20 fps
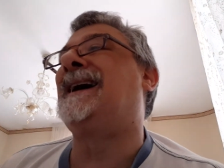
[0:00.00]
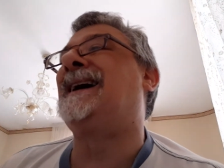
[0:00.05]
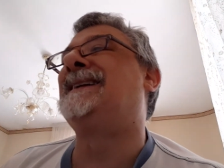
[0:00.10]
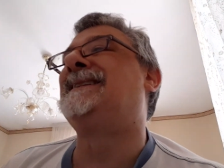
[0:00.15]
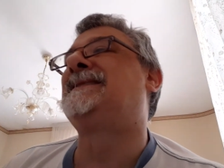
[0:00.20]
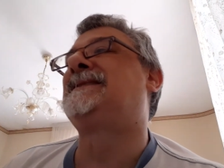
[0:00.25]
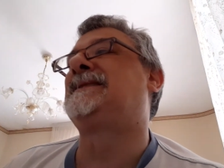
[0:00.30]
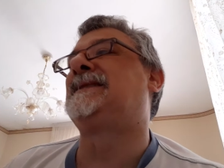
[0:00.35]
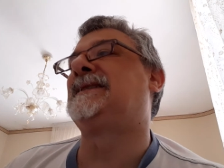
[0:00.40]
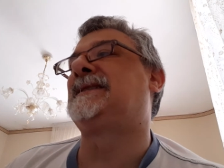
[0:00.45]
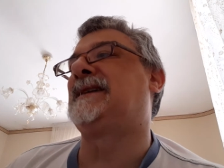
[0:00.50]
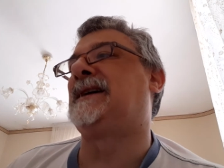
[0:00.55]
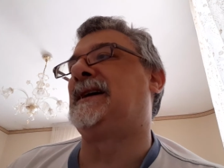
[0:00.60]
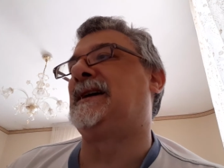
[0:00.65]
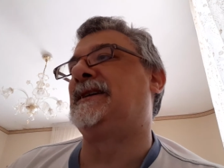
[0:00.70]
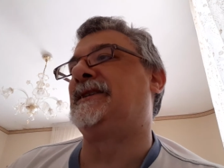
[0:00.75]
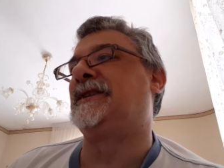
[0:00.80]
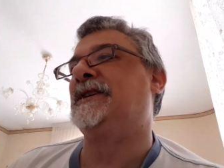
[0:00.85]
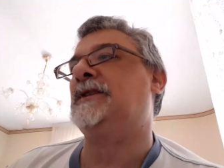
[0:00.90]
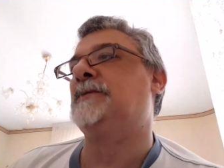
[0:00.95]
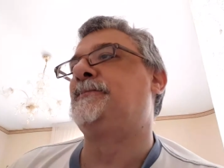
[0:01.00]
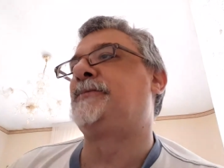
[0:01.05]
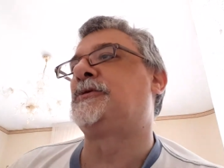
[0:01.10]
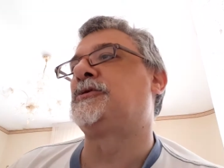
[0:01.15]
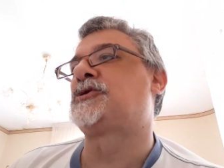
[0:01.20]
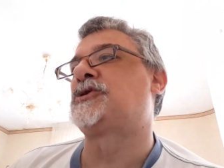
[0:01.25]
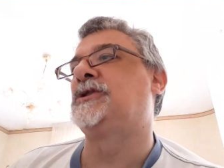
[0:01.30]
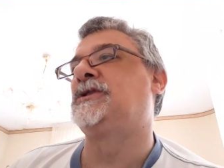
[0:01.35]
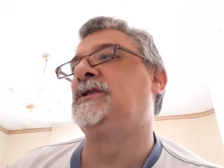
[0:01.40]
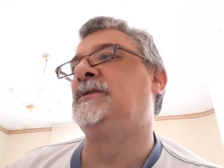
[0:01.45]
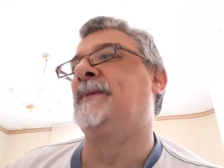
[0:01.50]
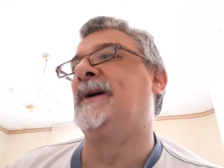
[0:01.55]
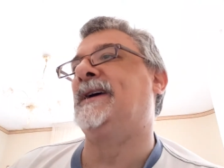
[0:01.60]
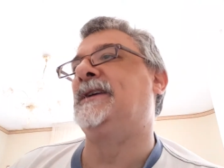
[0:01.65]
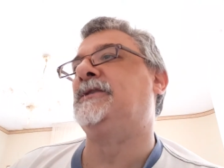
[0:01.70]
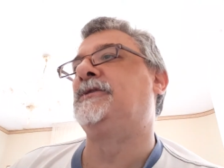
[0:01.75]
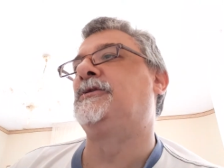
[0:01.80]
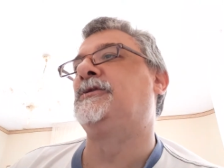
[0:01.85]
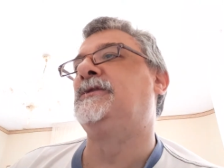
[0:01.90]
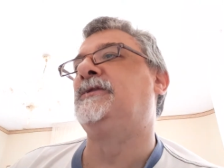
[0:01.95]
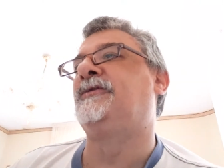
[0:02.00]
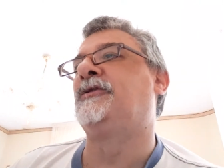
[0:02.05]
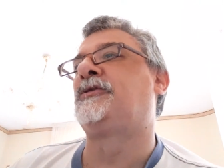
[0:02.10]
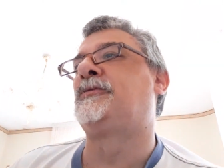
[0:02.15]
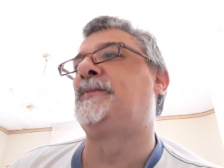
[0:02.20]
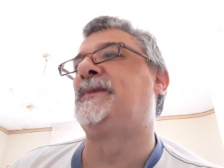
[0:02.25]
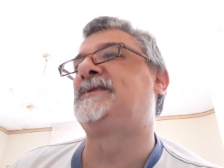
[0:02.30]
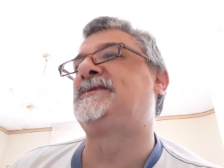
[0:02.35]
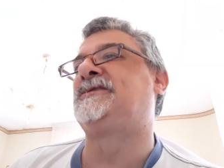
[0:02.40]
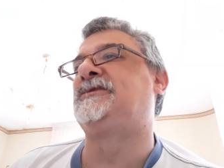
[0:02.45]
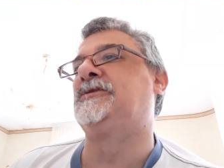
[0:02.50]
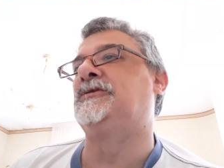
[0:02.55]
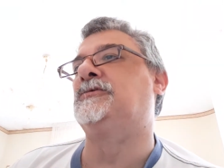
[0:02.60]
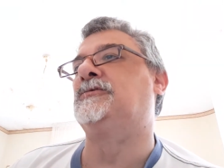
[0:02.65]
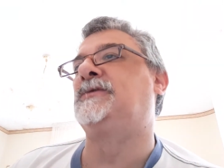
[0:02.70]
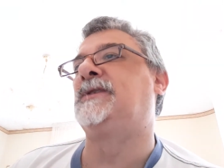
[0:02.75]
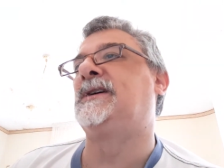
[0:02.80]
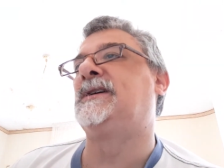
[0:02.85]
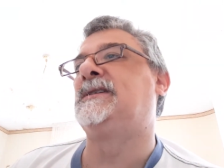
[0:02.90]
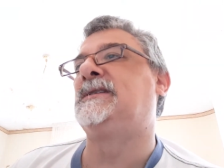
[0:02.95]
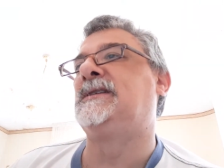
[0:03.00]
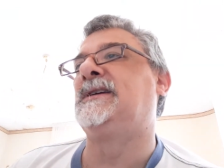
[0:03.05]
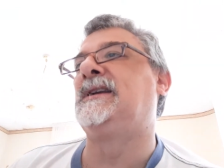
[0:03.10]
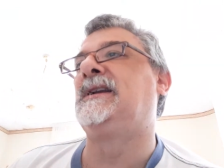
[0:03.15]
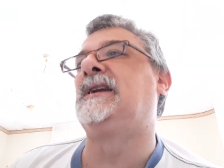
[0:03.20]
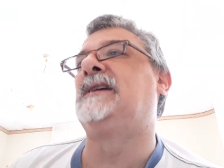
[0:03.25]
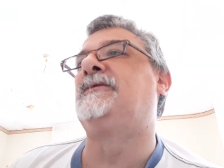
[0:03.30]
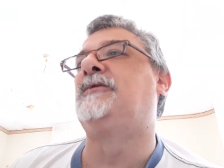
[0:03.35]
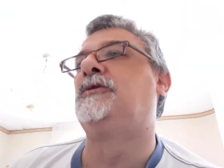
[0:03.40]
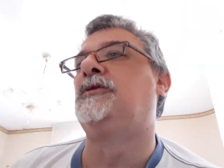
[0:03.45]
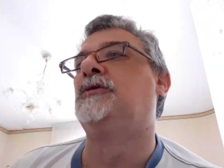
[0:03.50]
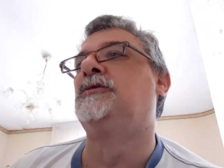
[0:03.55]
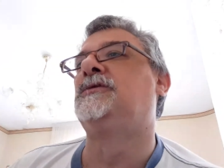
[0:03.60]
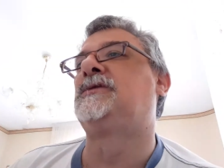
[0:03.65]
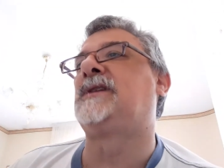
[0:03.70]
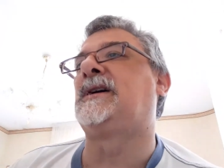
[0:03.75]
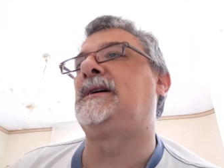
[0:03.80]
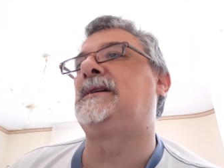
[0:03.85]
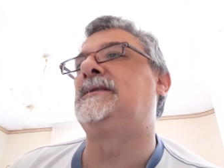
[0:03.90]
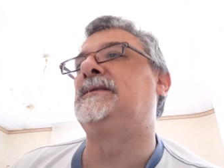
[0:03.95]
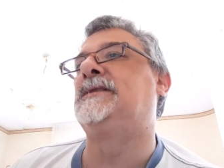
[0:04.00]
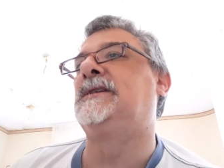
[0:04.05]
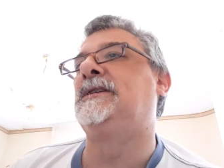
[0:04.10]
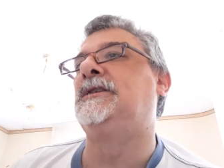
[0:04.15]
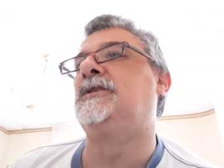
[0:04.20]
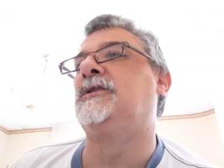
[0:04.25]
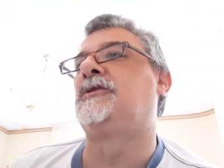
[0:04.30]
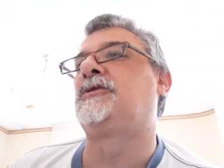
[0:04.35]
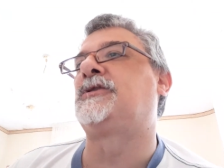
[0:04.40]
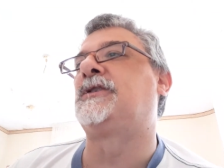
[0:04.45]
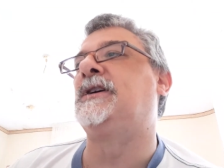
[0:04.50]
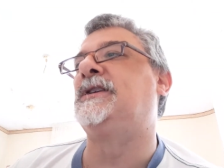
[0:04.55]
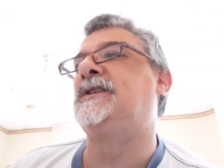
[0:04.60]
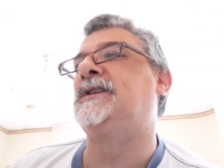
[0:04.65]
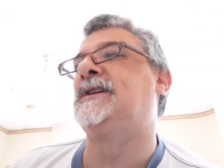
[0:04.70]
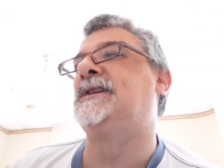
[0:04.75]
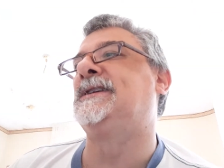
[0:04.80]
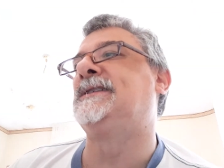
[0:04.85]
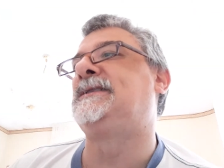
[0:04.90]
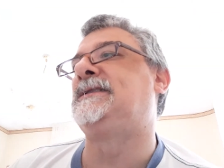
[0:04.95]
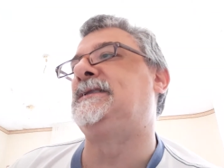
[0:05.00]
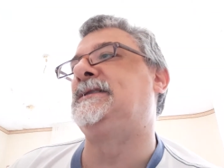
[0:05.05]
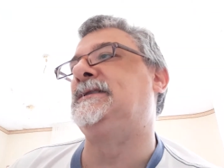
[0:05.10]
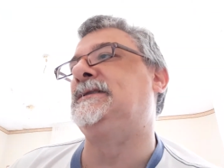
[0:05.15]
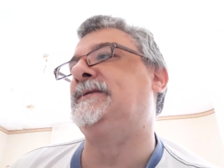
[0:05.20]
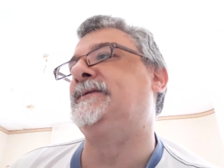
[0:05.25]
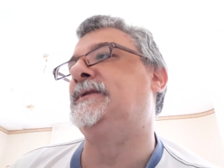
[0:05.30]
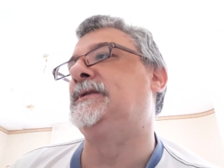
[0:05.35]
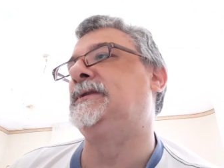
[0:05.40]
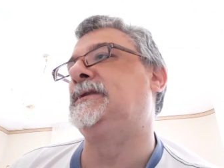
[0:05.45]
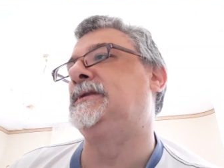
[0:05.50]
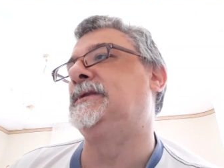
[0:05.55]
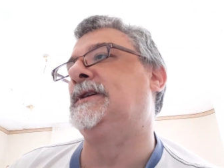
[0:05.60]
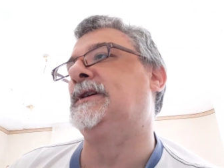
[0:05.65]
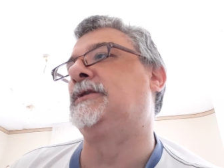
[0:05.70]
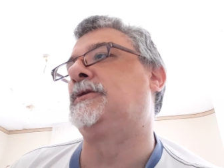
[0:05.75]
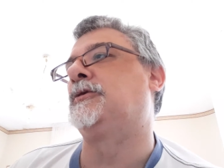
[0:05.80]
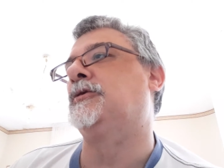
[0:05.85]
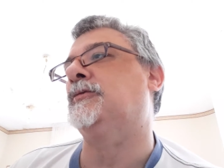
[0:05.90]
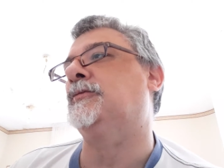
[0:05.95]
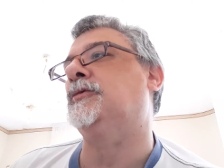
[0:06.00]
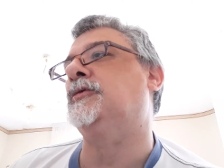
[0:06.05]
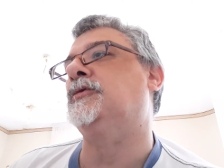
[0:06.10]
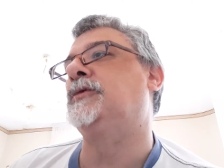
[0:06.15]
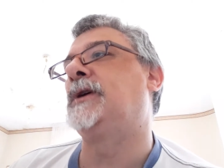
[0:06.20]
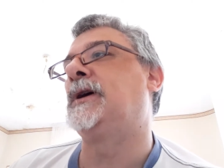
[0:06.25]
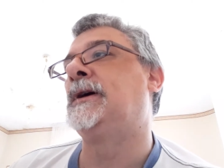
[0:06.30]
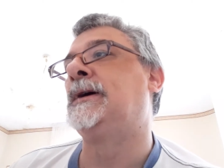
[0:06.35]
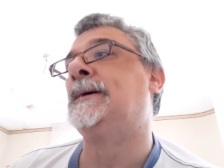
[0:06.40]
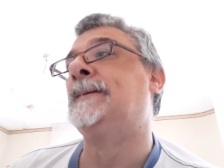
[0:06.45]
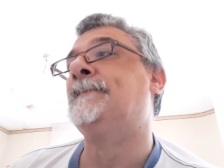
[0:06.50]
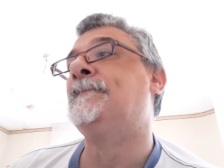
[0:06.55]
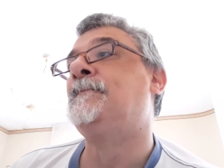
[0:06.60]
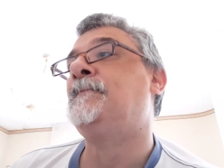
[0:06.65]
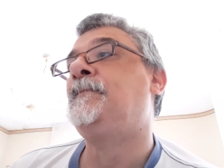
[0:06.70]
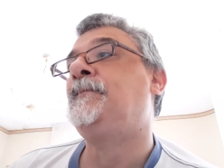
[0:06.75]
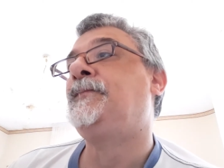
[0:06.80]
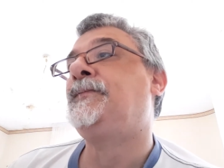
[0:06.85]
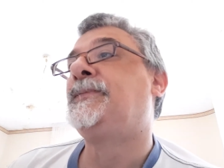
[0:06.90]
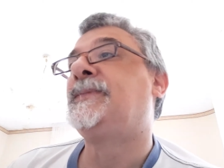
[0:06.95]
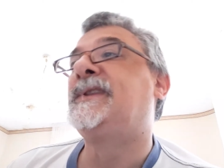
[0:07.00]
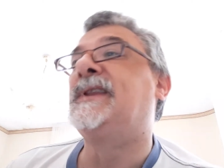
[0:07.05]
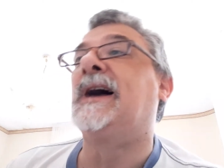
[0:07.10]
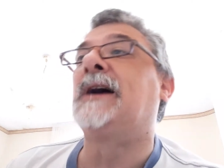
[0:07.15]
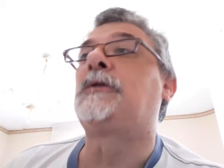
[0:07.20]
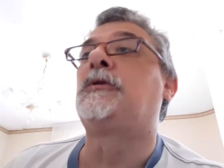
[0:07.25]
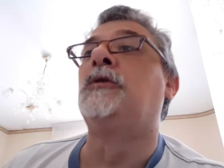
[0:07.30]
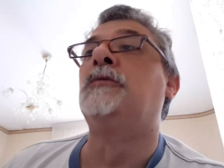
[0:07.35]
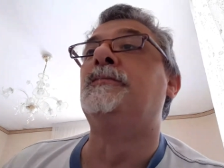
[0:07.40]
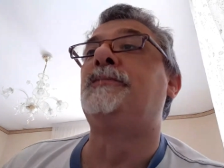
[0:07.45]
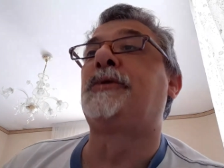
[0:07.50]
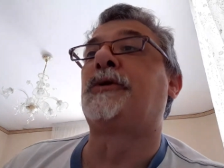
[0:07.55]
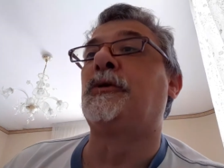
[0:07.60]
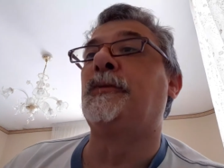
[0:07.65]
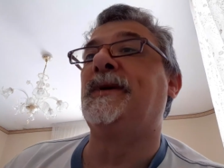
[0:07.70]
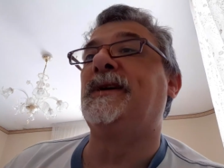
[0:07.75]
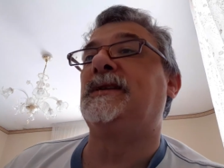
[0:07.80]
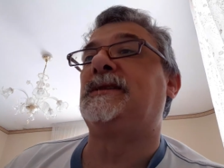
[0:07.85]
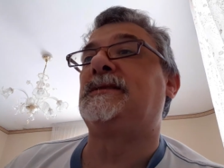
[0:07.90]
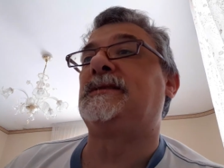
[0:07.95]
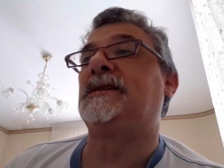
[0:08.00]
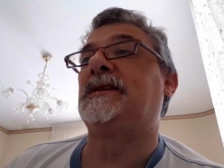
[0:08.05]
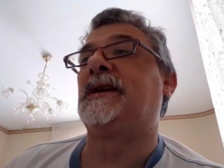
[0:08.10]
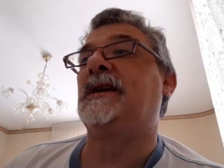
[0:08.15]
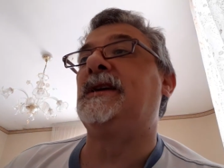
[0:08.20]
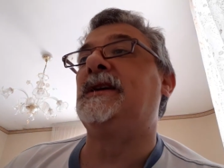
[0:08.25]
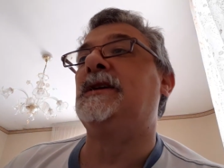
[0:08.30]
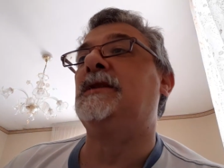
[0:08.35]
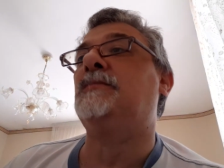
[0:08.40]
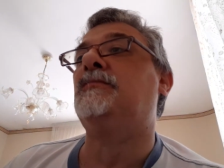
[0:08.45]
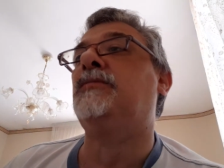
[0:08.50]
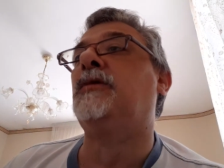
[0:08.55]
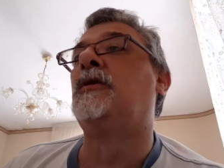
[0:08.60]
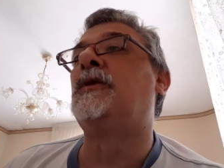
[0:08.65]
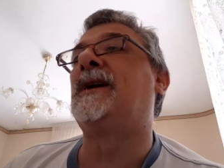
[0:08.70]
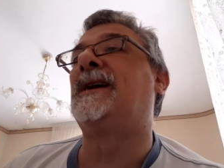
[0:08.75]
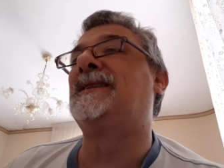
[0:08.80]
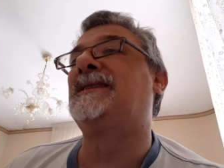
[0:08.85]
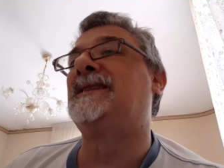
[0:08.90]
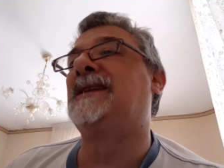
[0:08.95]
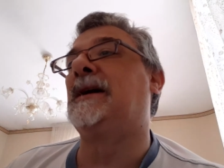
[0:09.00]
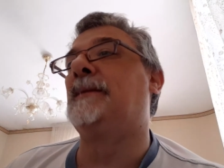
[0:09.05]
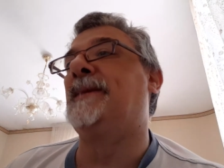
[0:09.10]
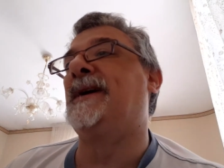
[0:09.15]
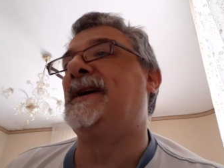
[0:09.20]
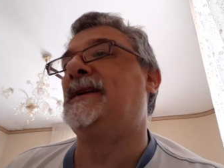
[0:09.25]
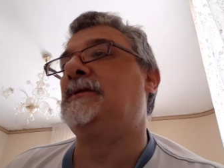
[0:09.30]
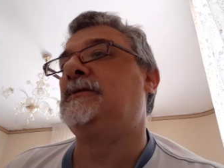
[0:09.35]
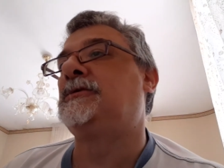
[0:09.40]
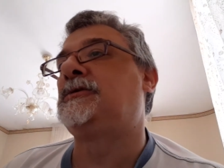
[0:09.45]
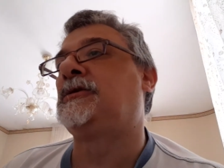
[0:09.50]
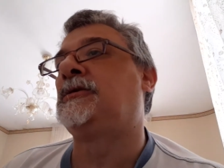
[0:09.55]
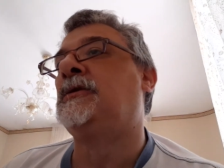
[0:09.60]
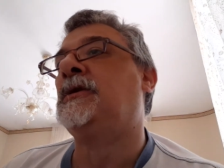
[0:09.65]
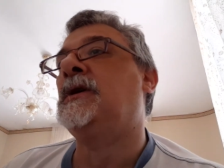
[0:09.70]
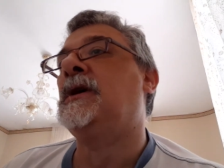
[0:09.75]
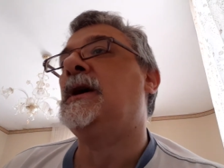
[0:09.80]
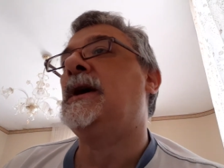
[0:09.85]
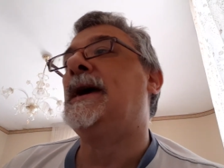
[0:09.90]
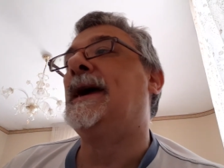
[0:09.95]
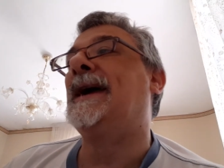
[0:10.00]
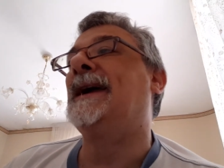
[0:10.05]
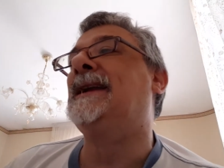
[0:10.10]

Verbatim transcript: alterare il procedimento di formazione della volontà degli organi elettivi del comune, da compromettere il buon andamento e